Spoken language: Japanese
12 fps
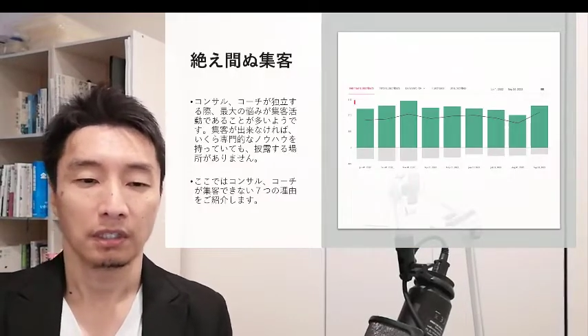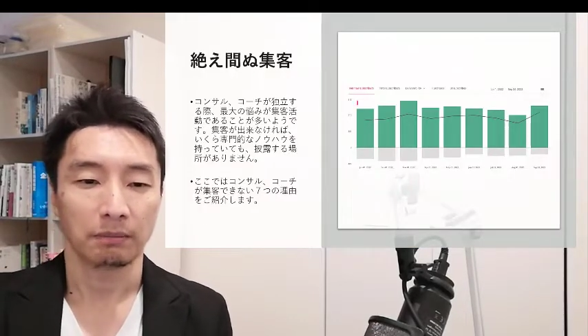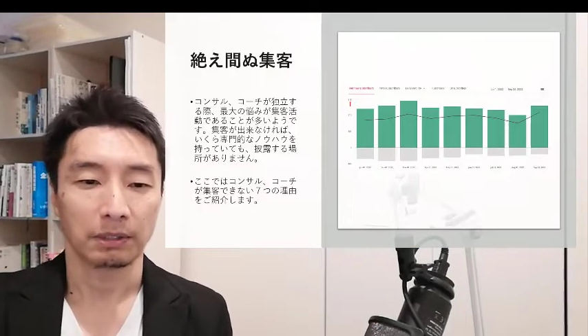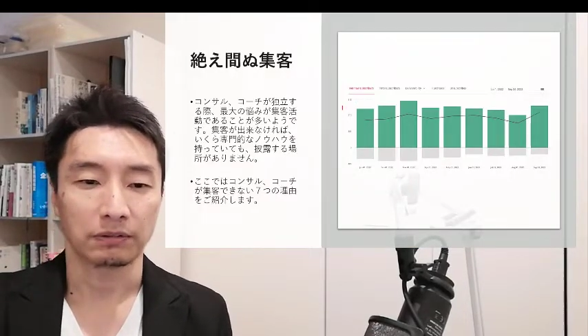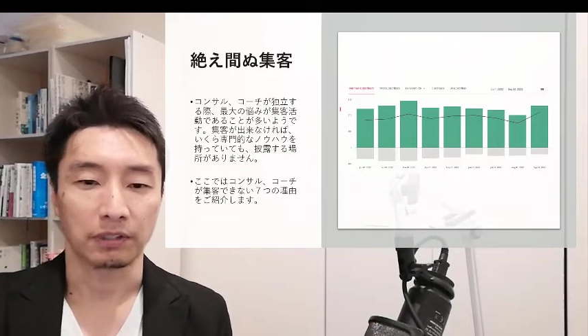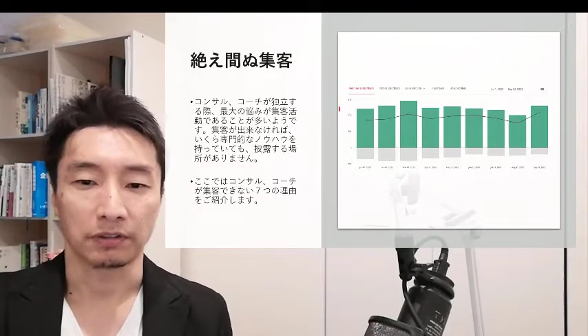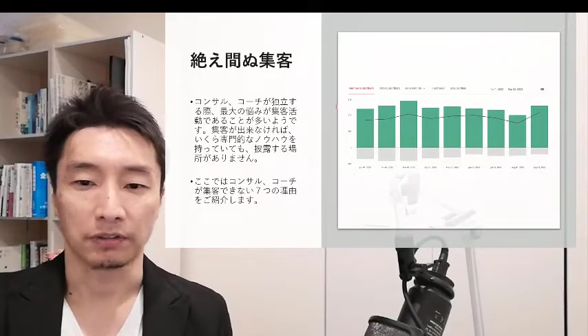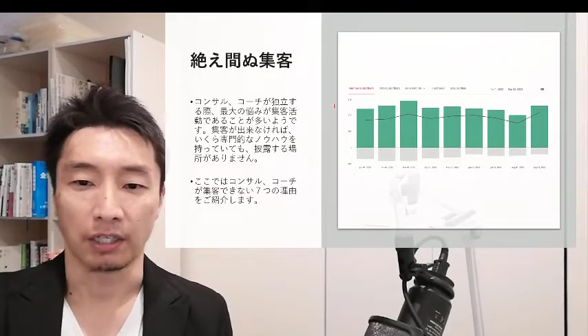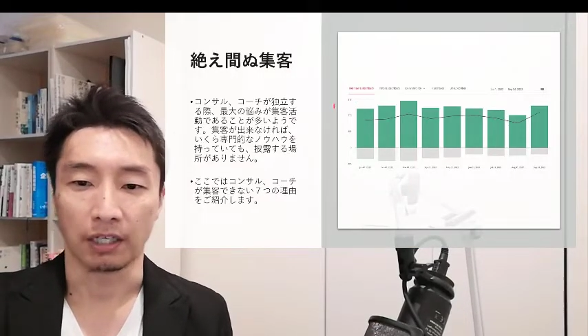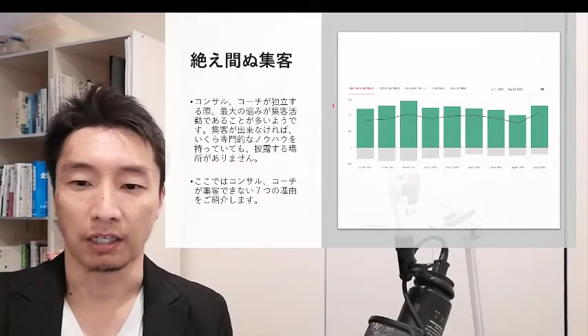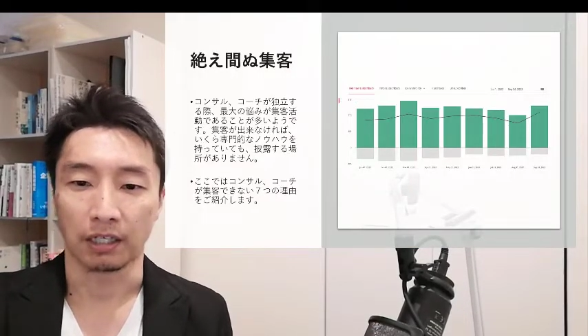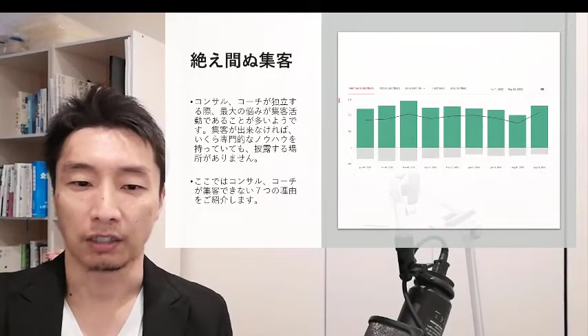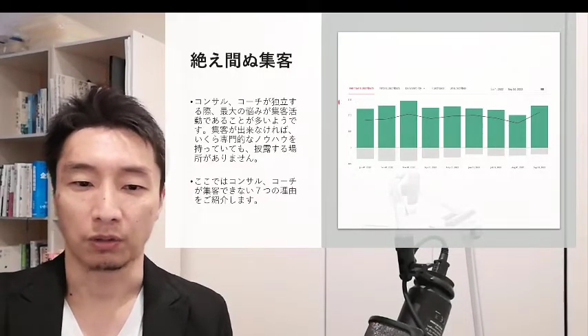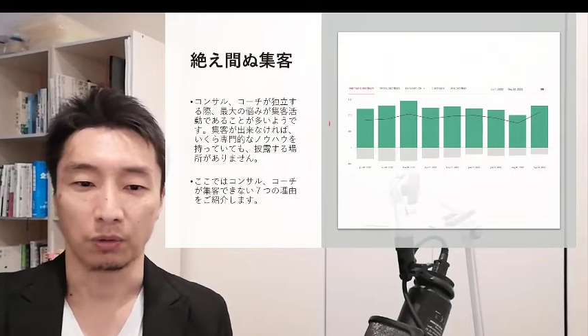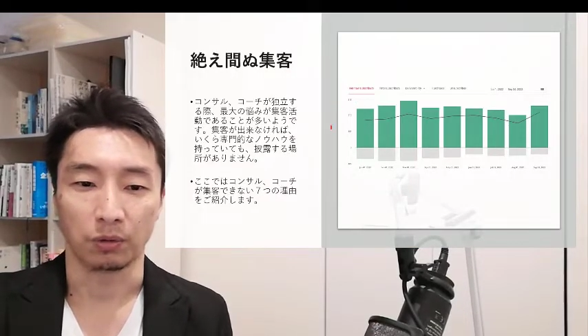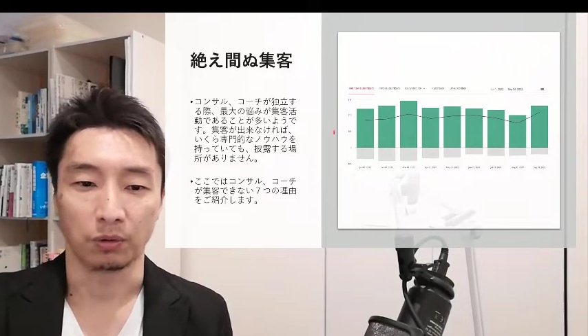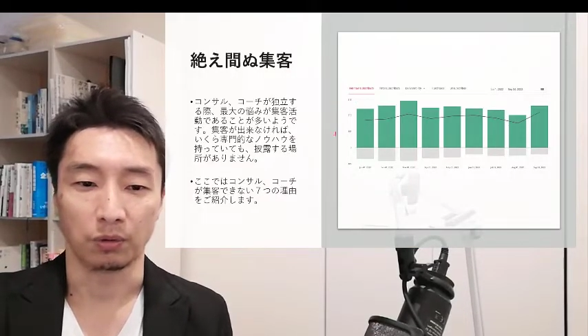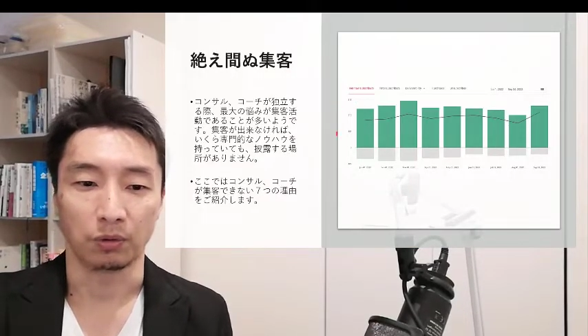で、まずですね、えっ
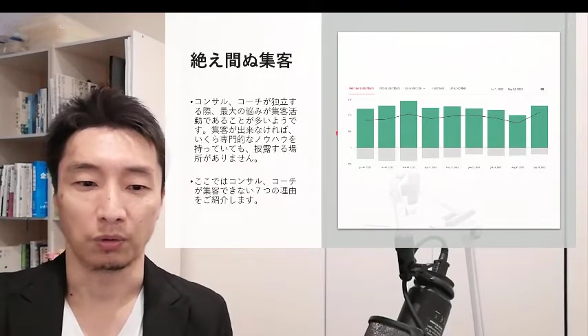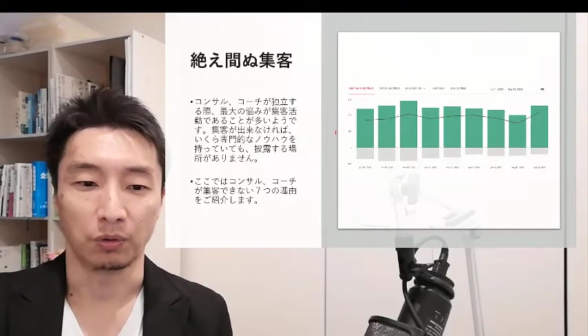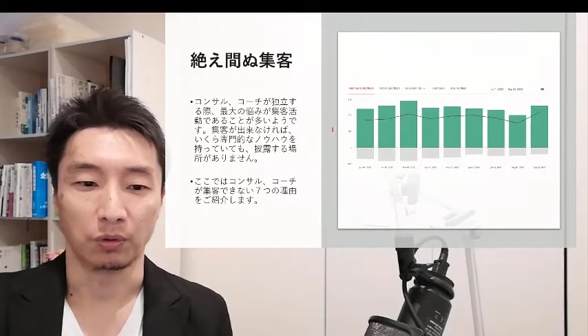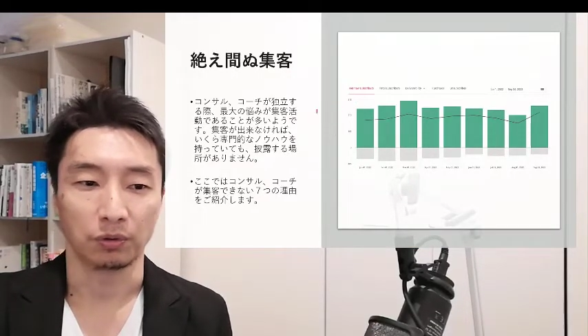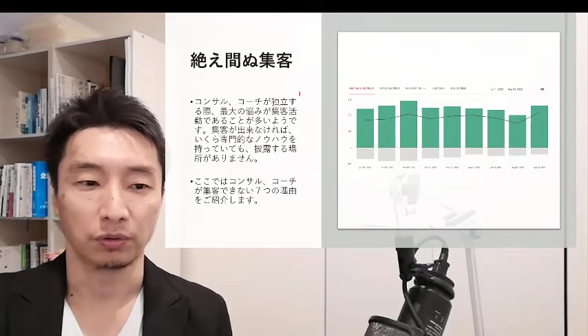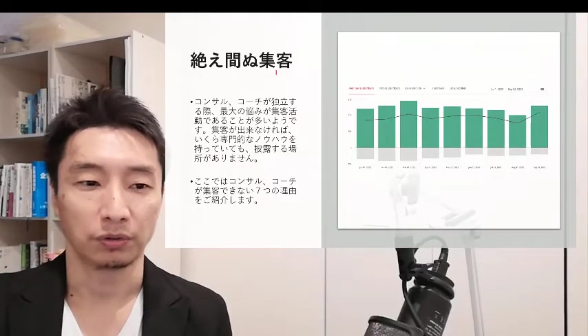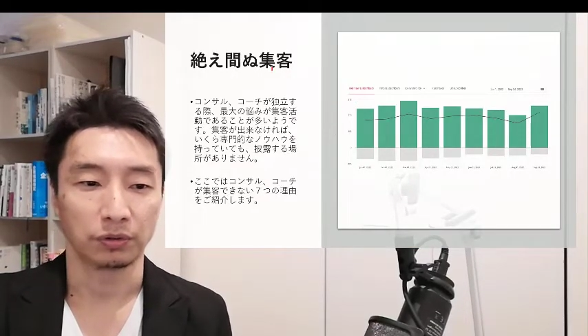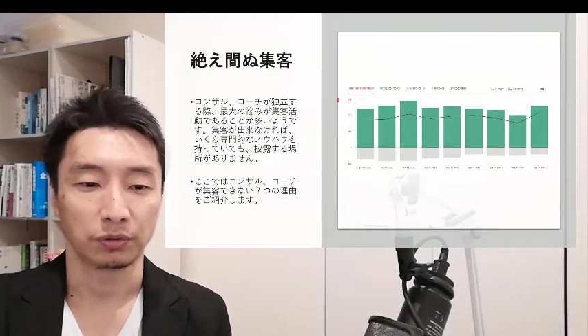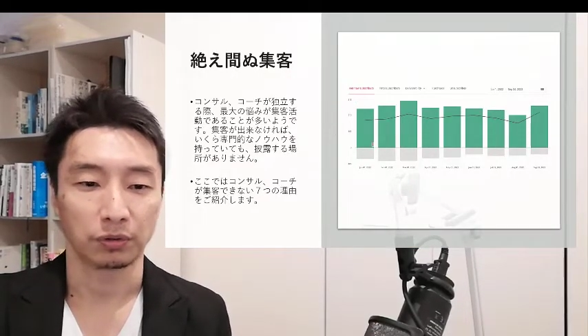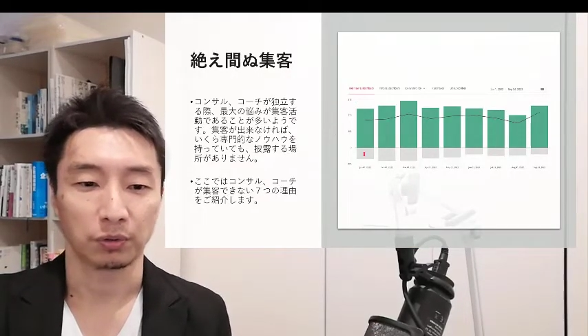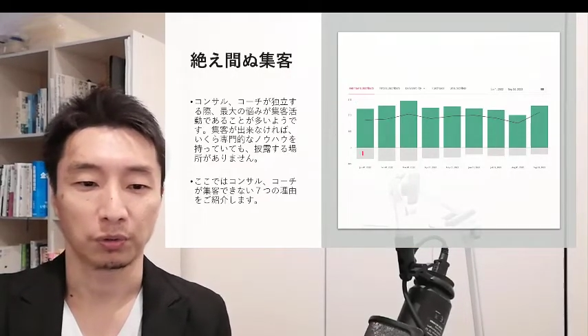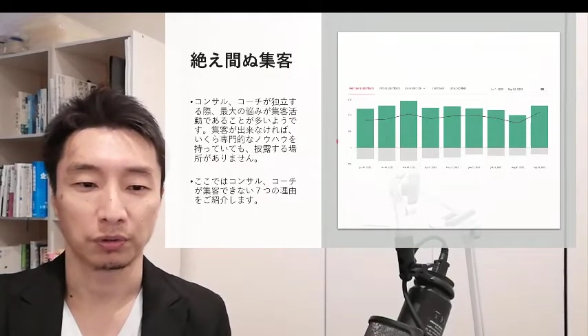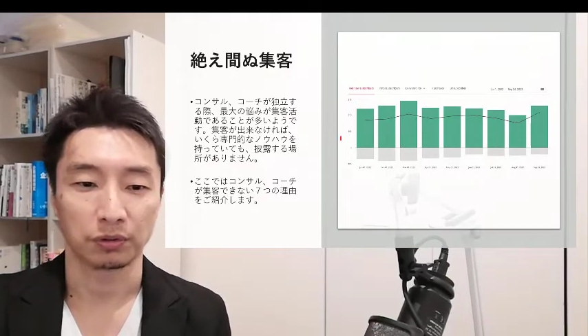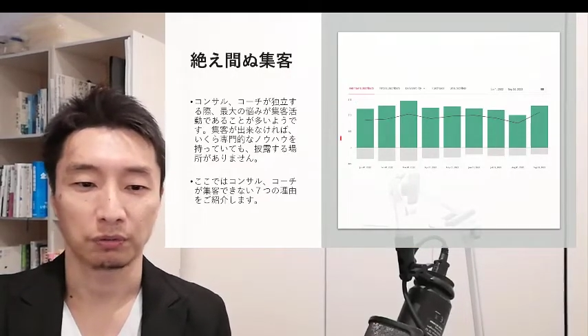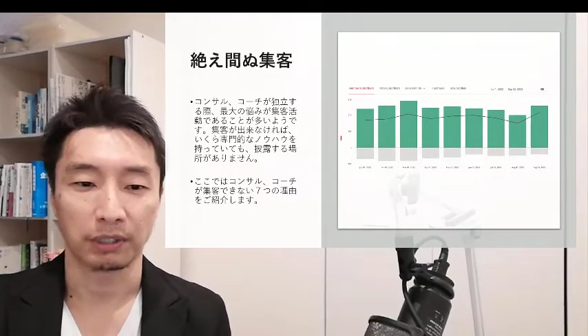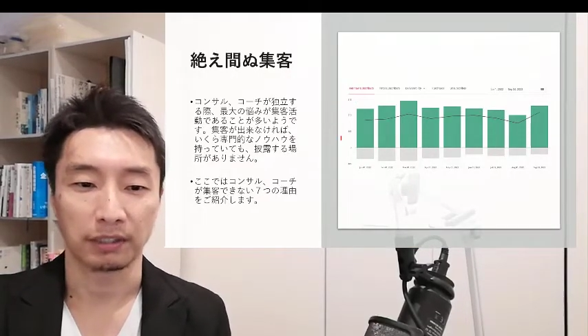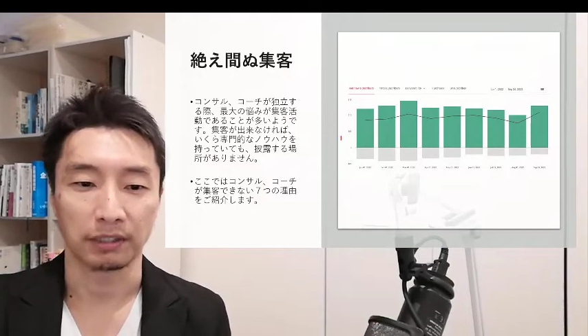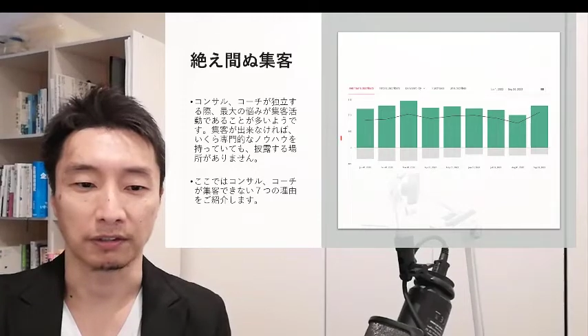と、ちょっとこの
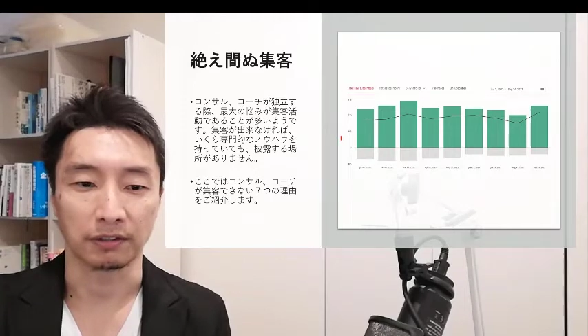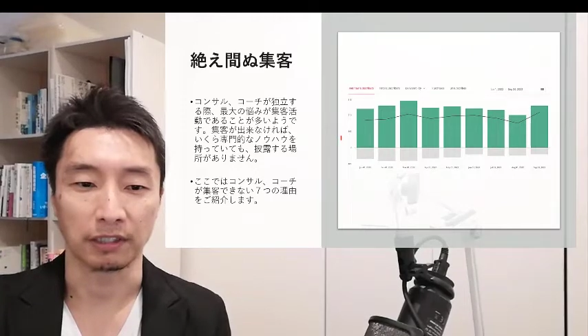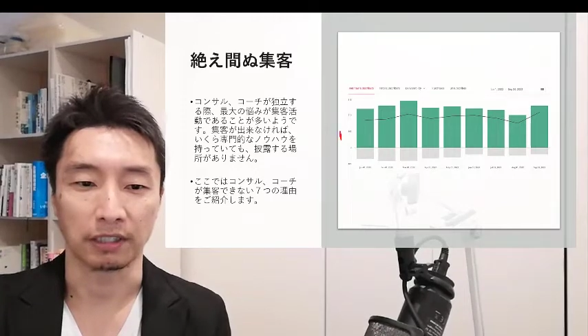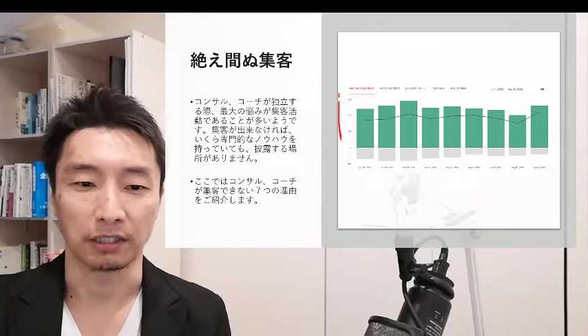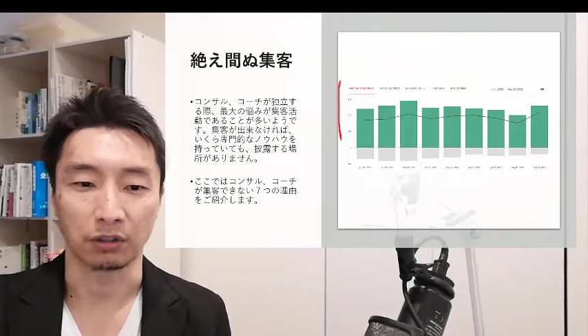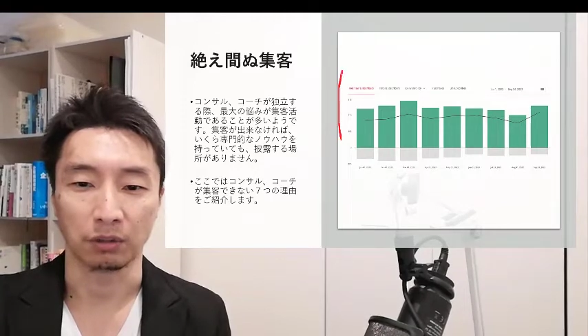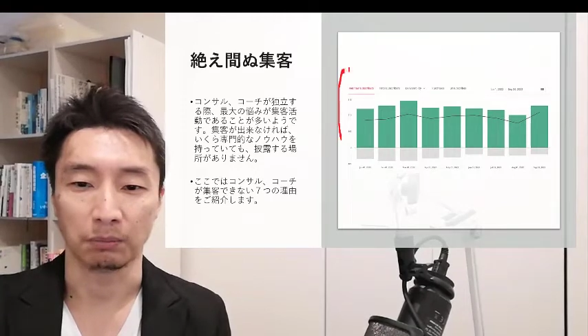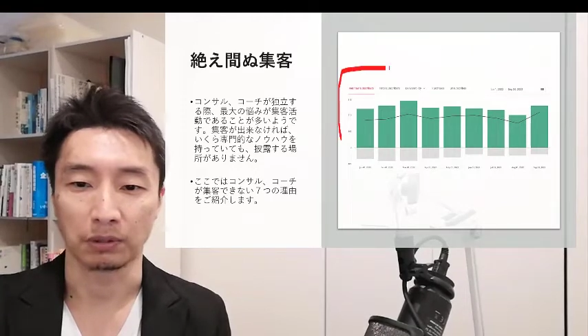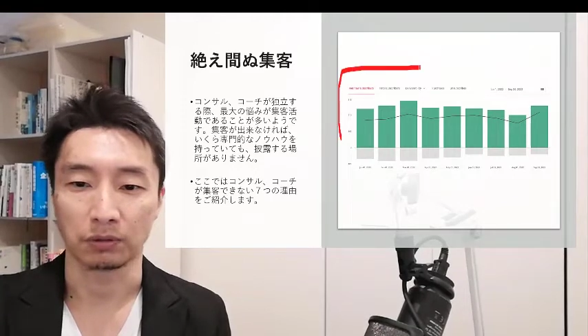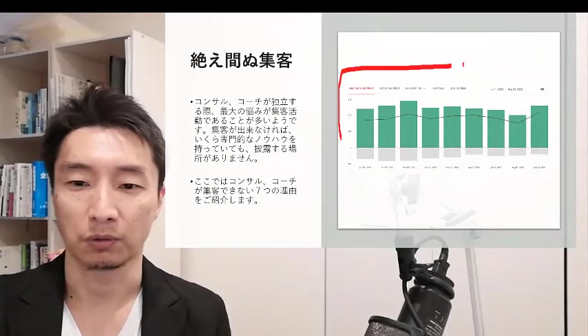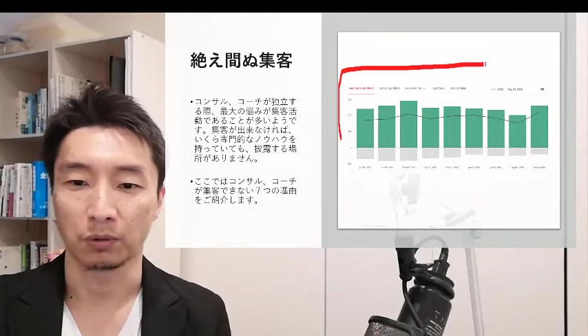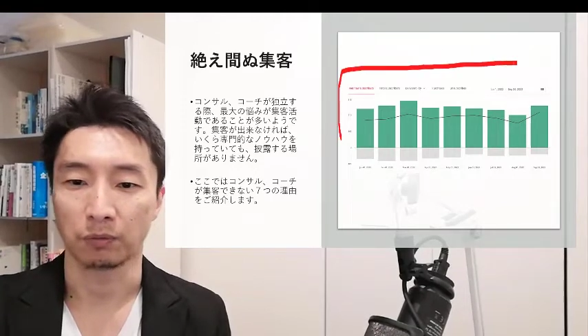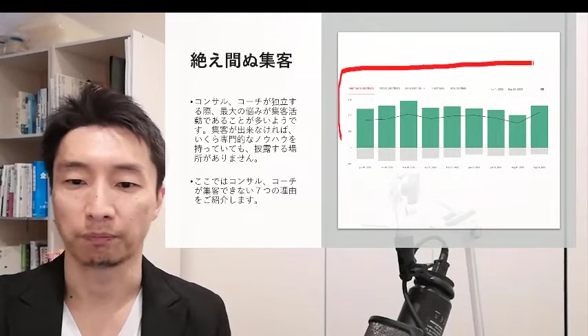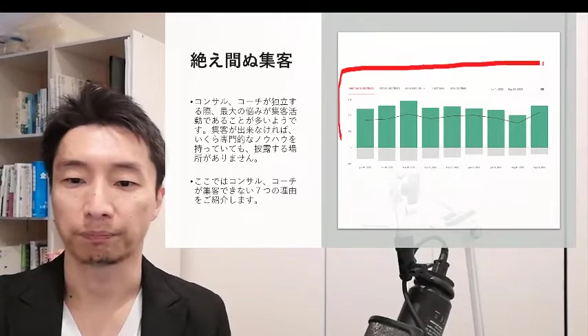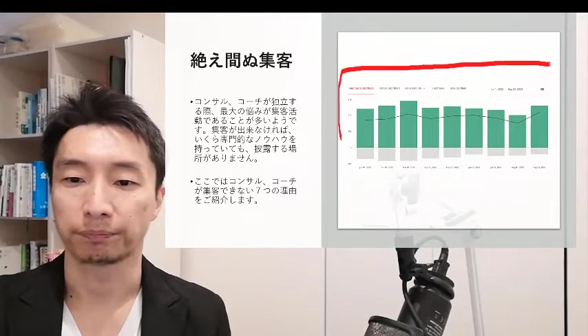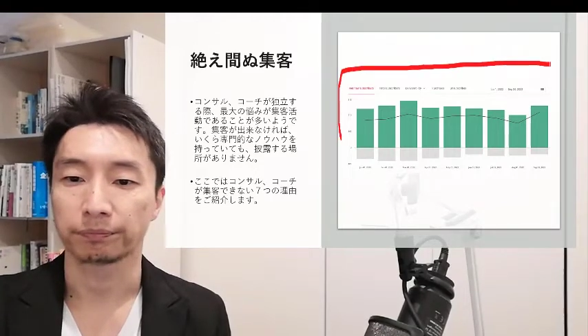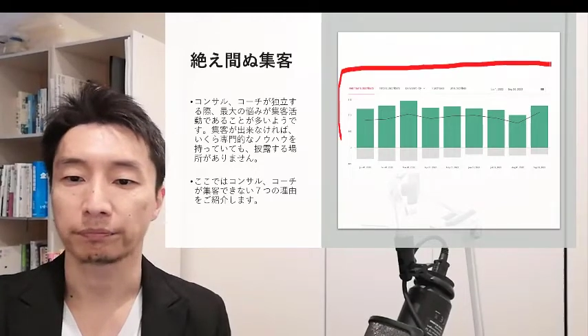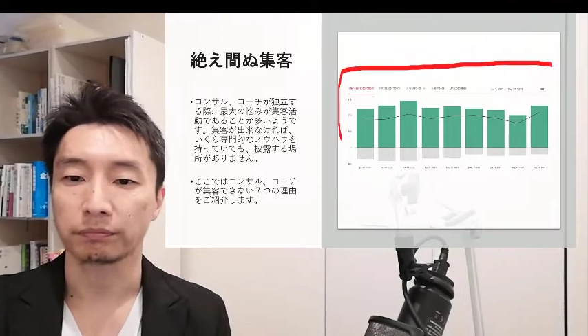図はですね、何かと言いますと、